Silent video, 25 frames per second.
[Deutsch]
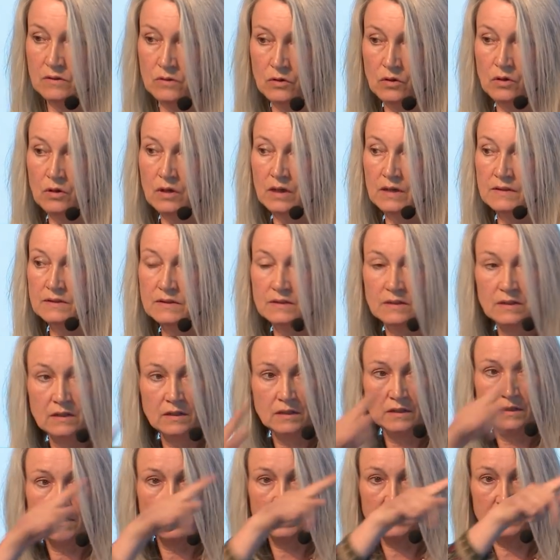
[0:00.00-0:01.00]
gehört.
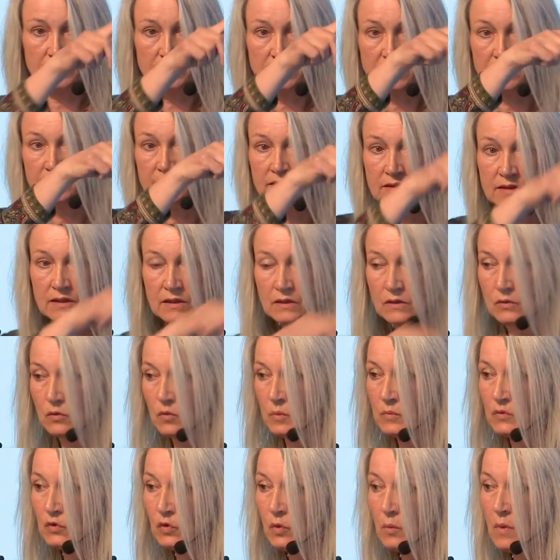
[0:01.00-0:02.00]
Das sehen Sie da
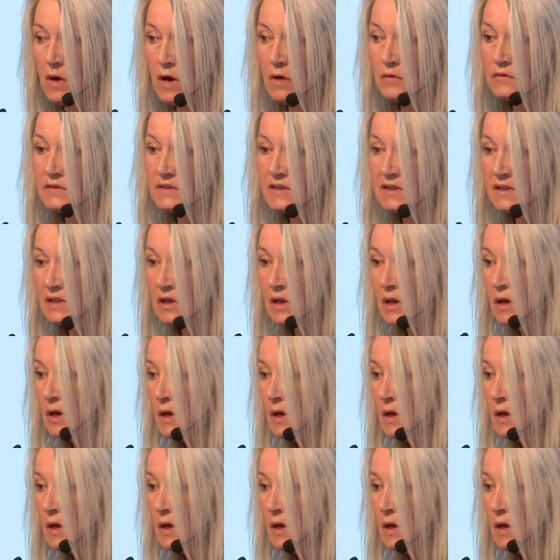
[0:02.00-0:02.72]
oben drüber auf den